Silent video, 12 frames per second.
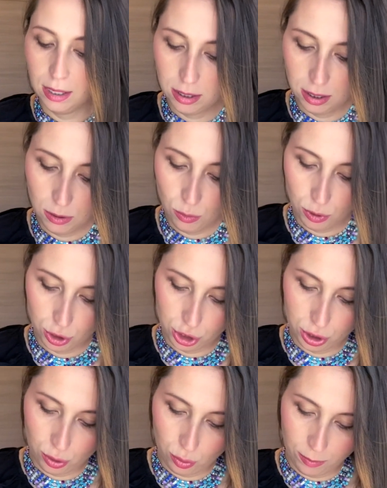это не
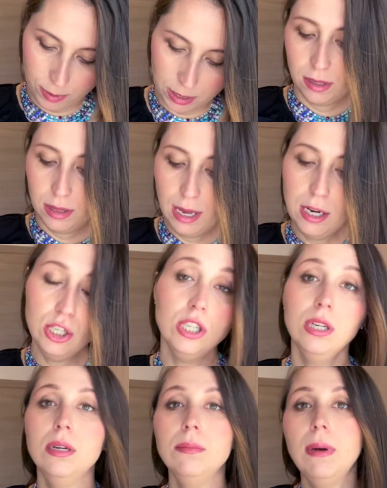очень любят.
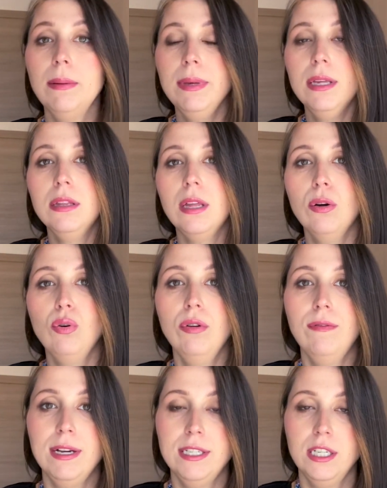Также момент такой
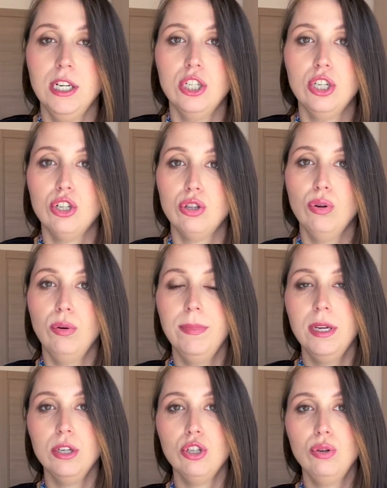в одежде, что
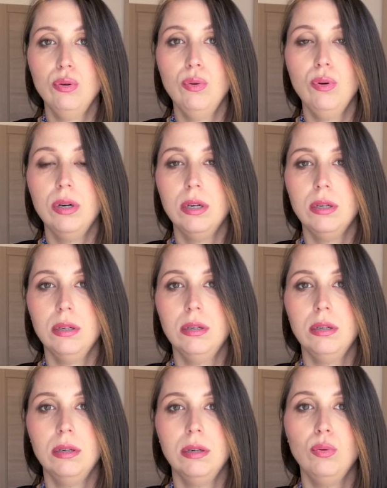между
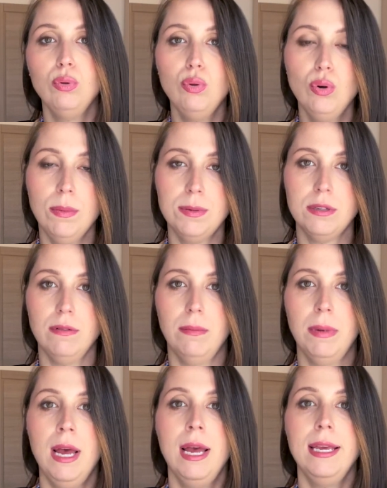э,
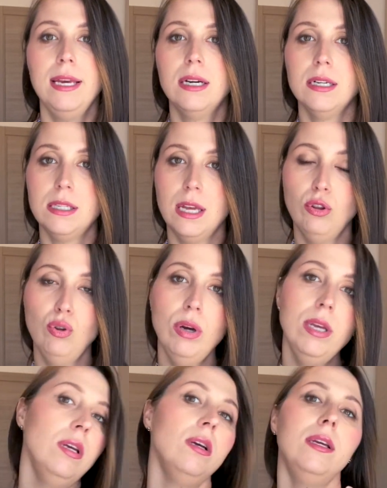удобством и
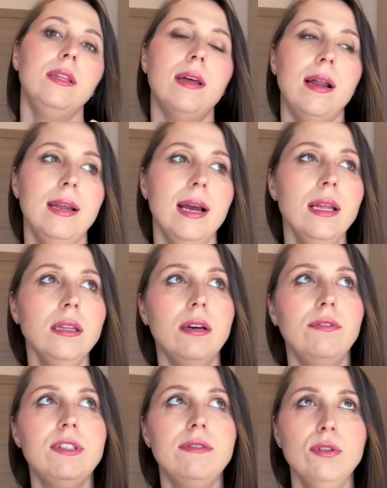красотой итальянка
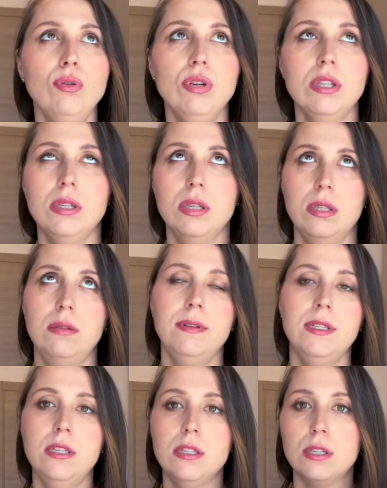в
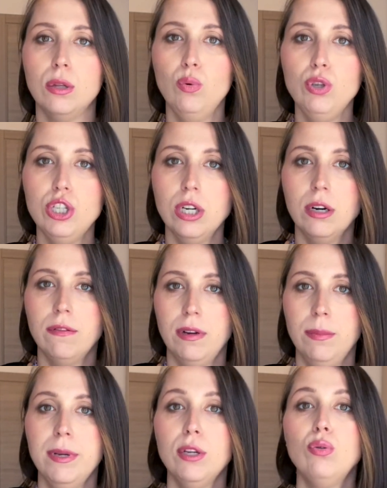99 случаях
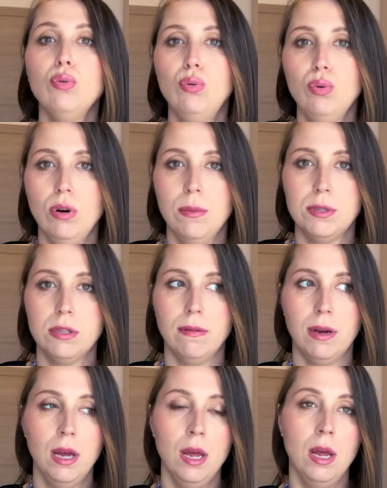выберет
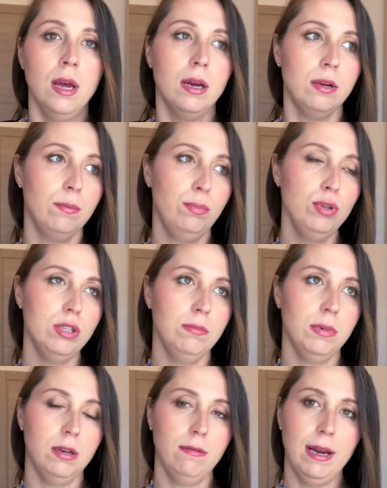удобство. Будем
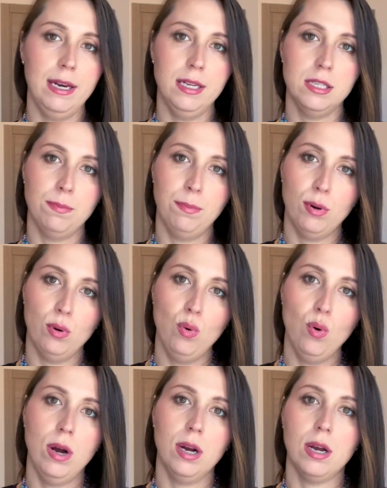мы говорить
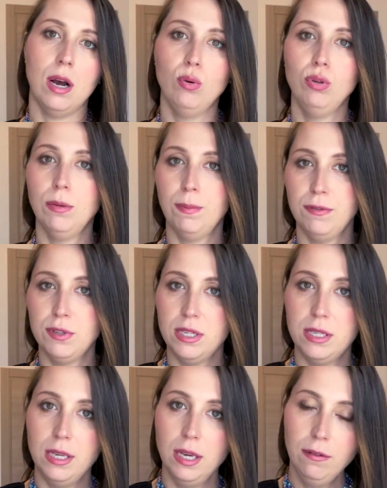про какую-то
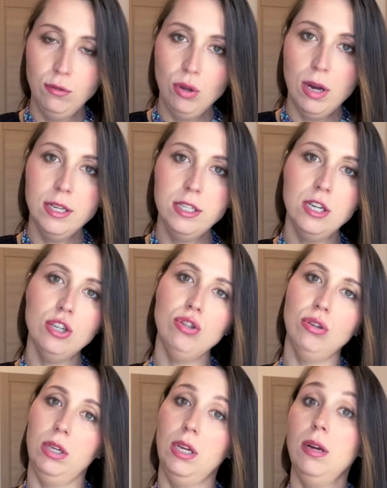повседневную
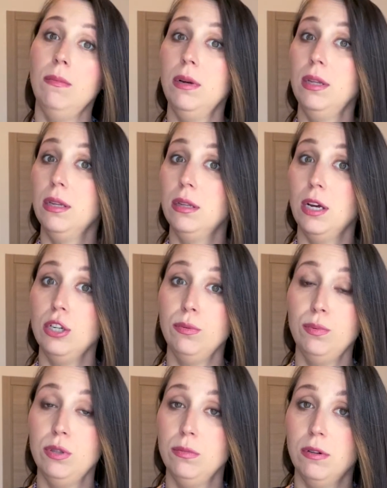одежду или мы даже
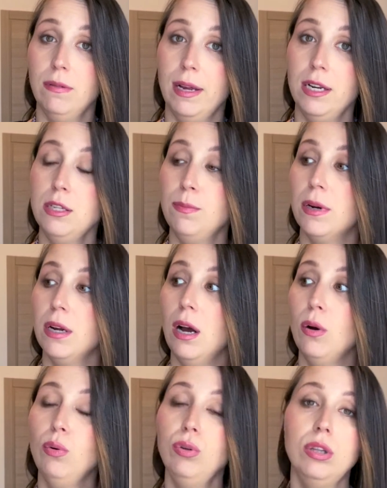будем говорить про
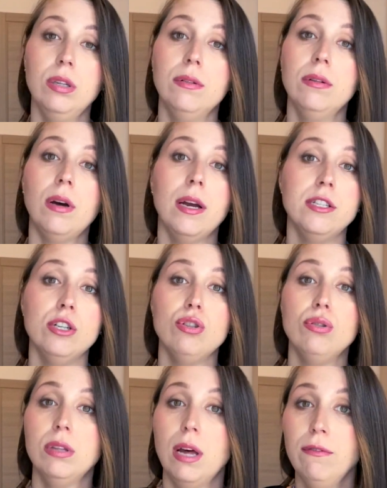какую-то
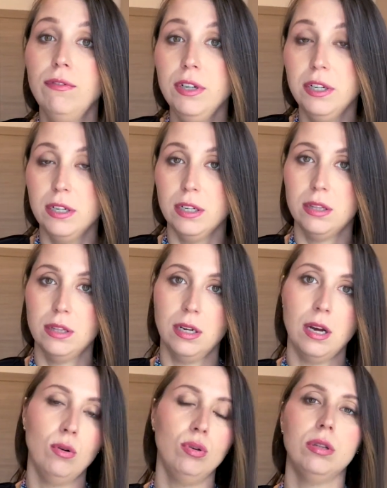одежду на выход, на
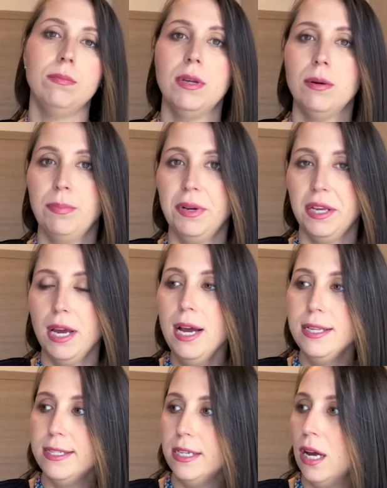какое-то
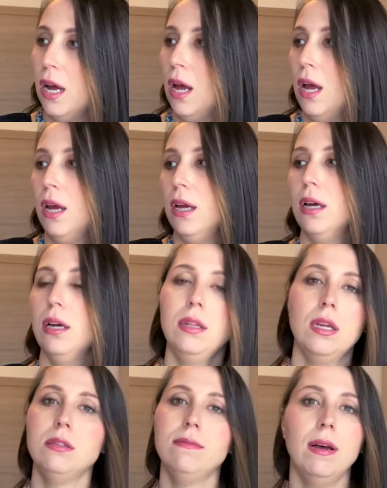мероприятие, э,
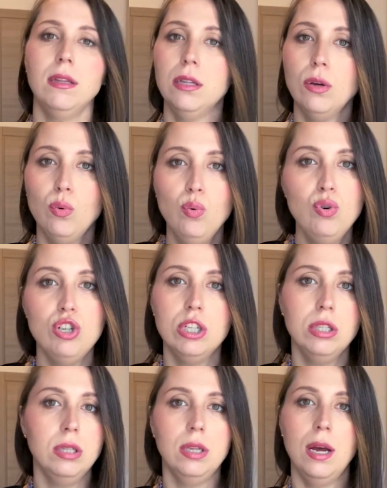на званый
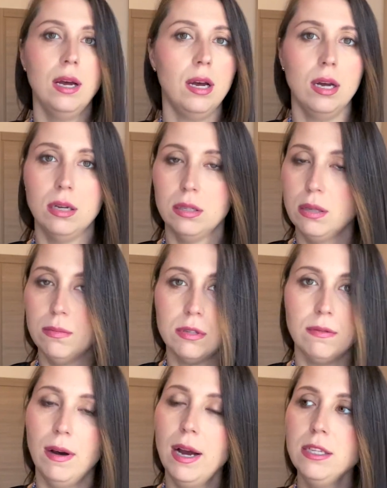ужин, на там,
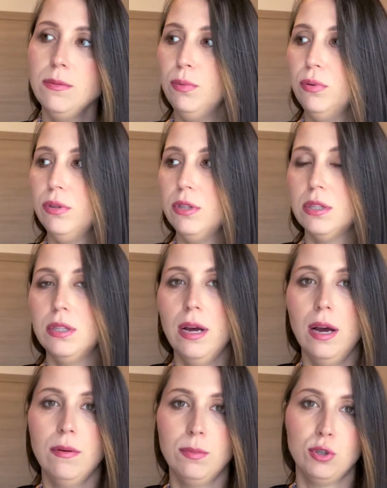свадьбу, не
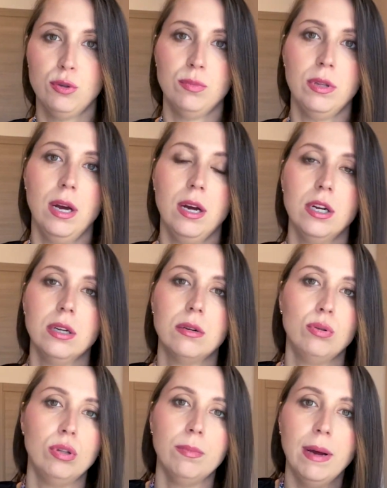знаю, в общем, на
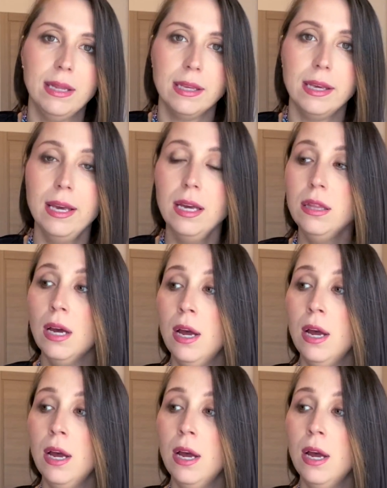какой-то банкет.